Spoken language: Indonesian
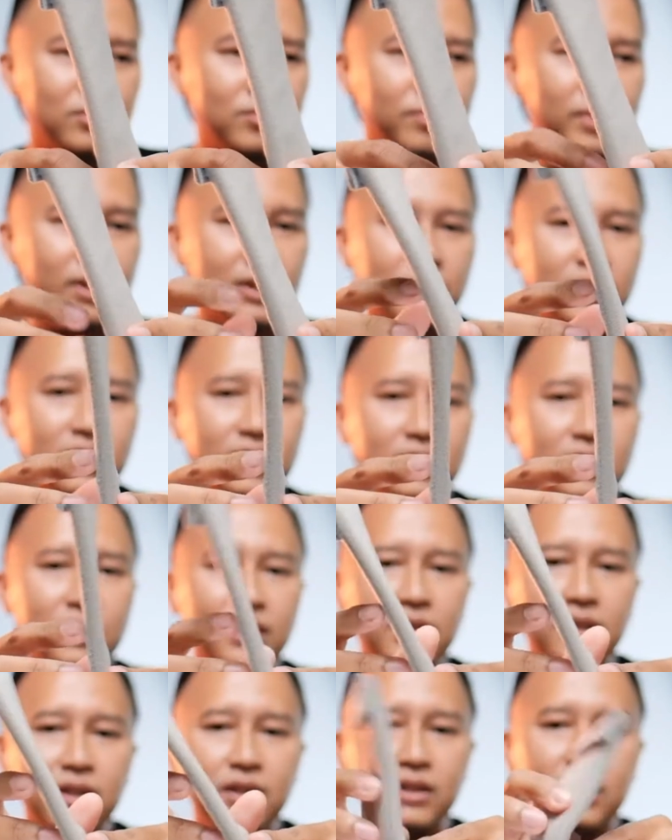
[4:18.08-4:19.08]
supaya dia
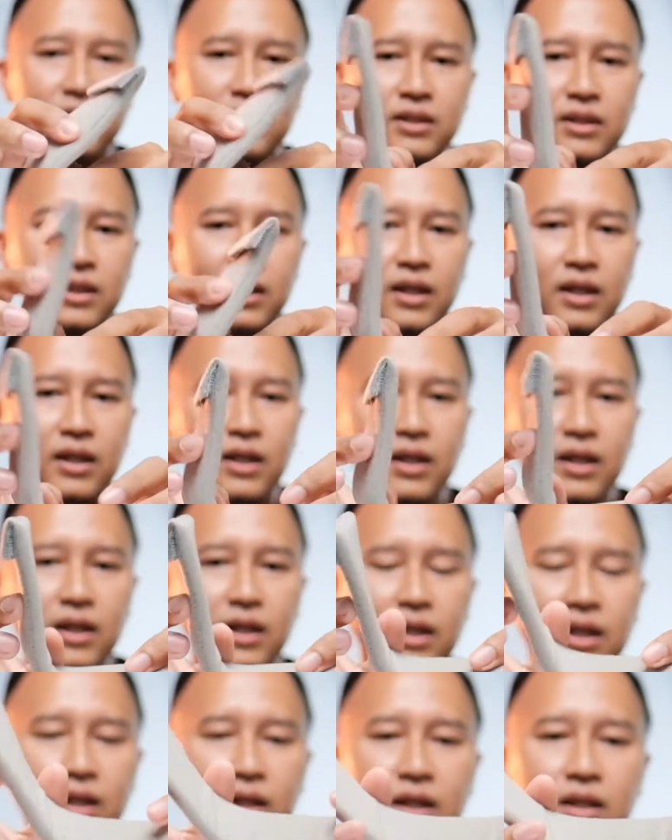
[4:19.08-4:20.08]

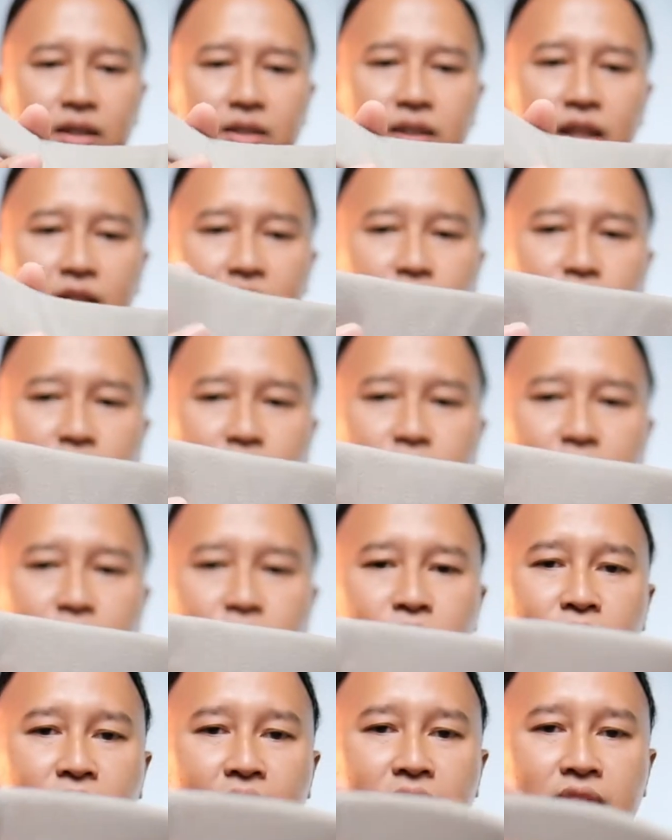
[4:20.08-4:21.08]
nggak saling
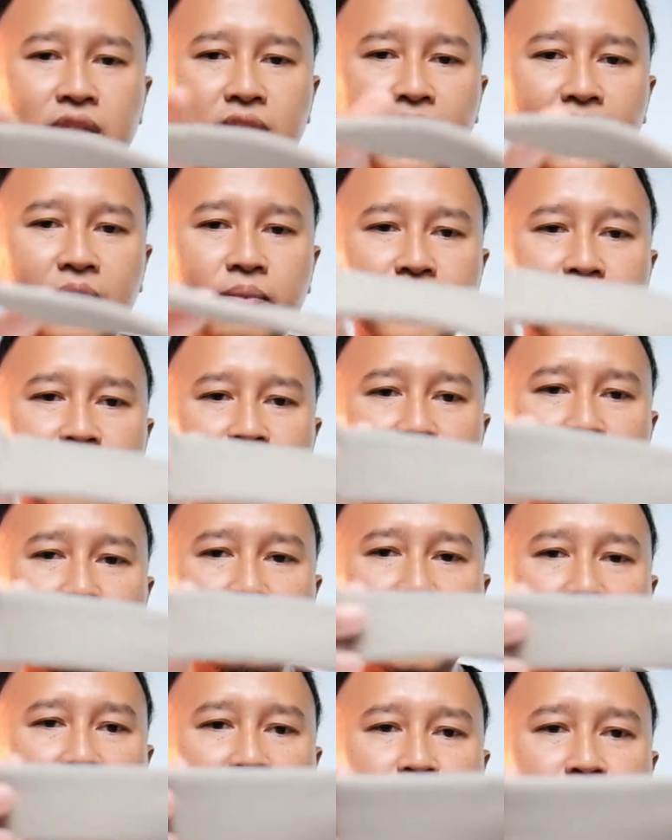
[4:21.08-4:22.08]
berbenturan di dalamnya tuh
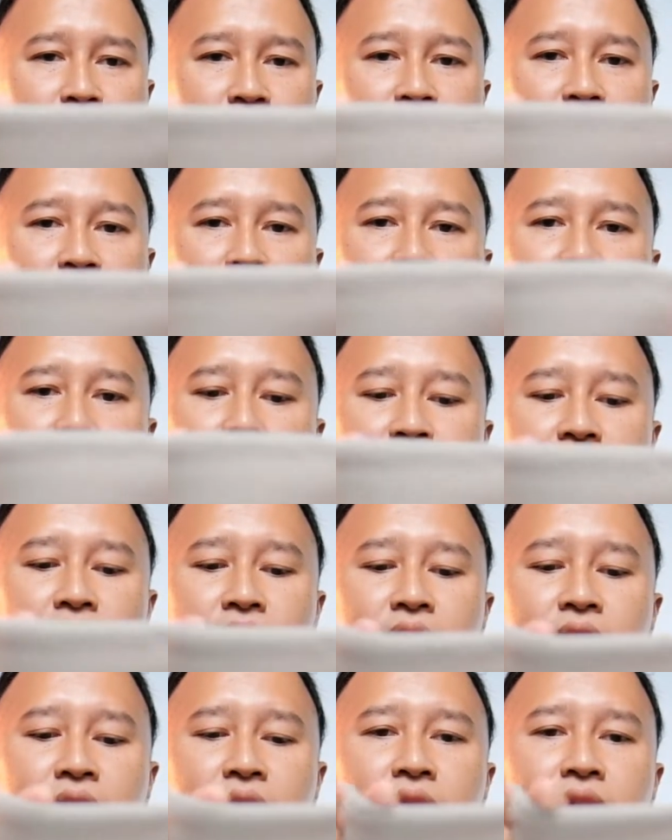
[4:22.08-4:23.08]
lebih rapi
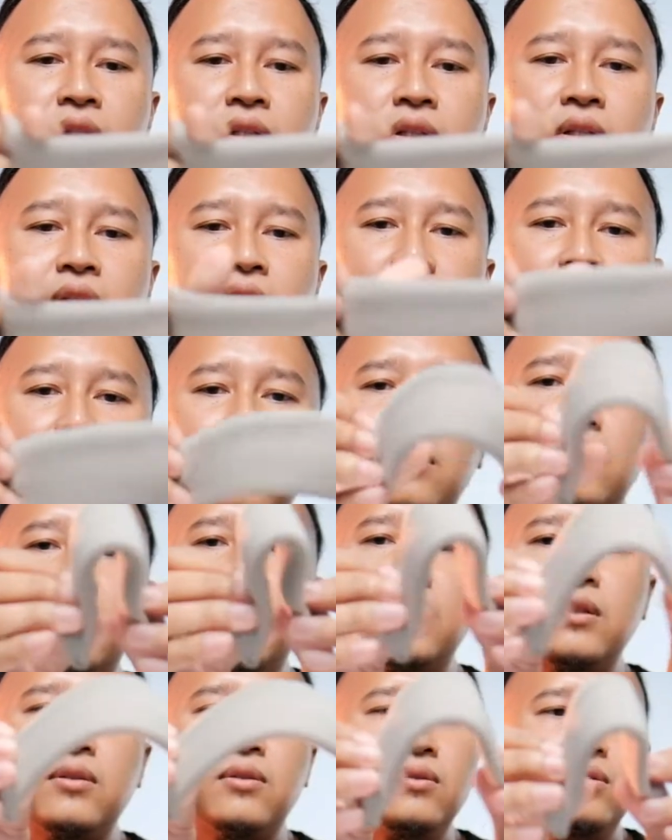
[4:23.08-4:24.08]

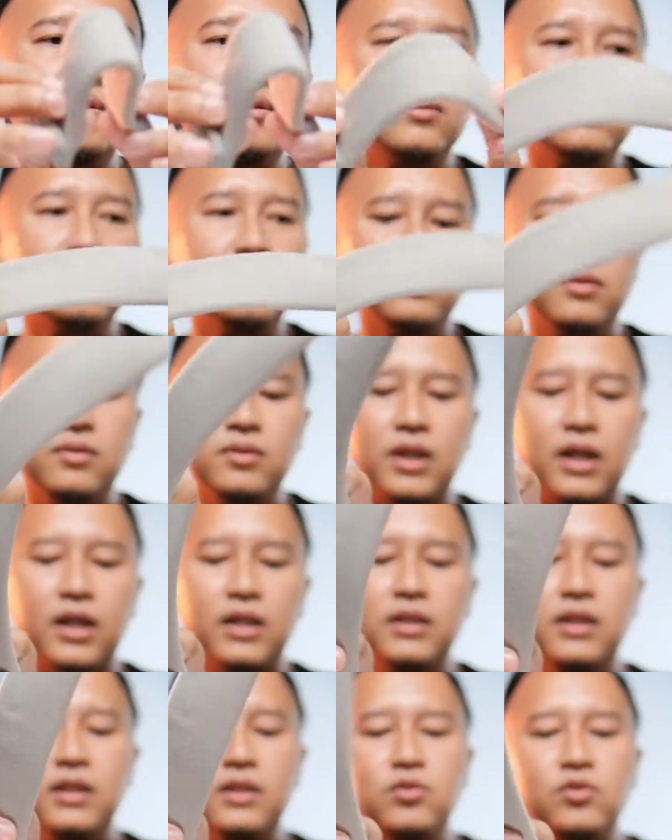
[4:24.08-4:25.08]
oke tuh
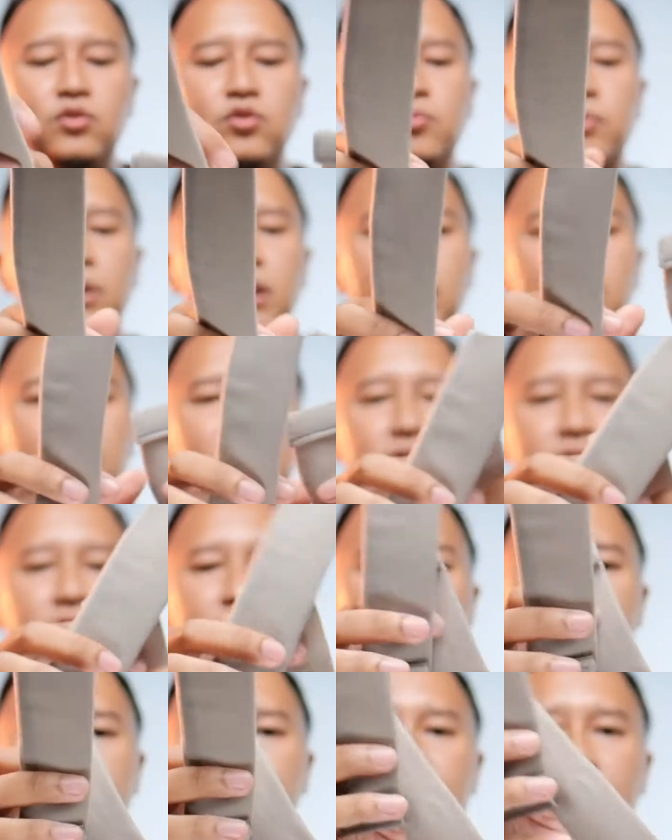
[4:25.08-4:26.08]
ada cuman dikasih
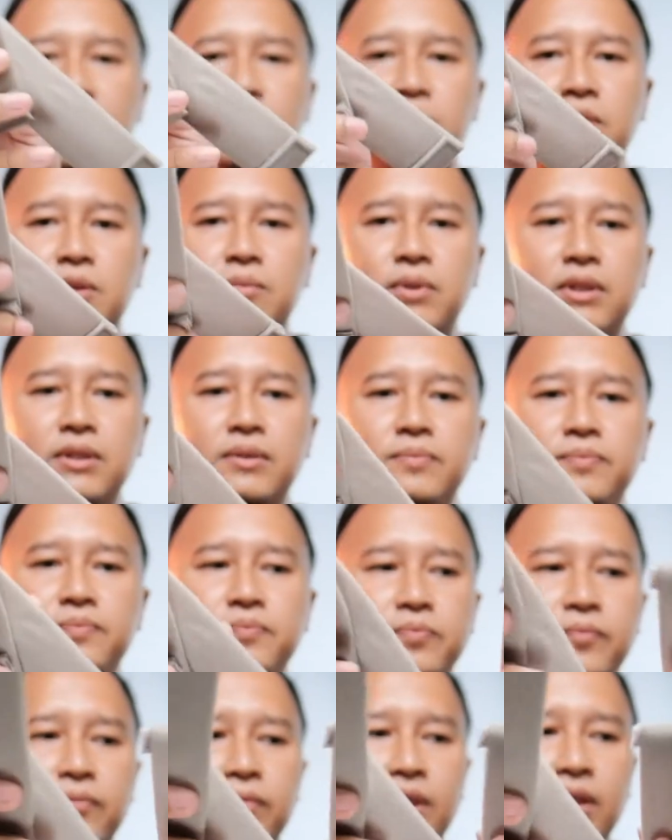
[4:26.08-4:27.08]
tiga teman-teman
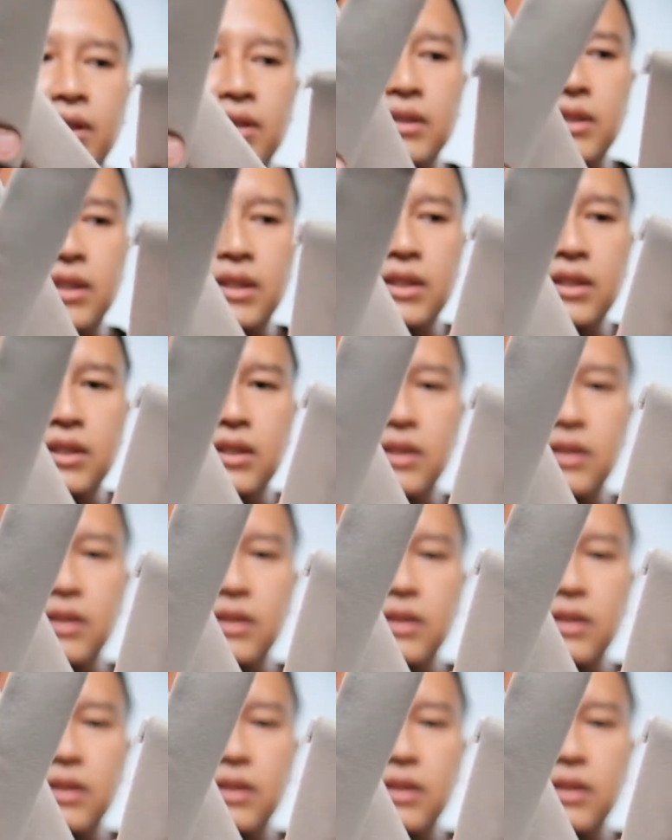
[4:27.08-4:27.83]
jadi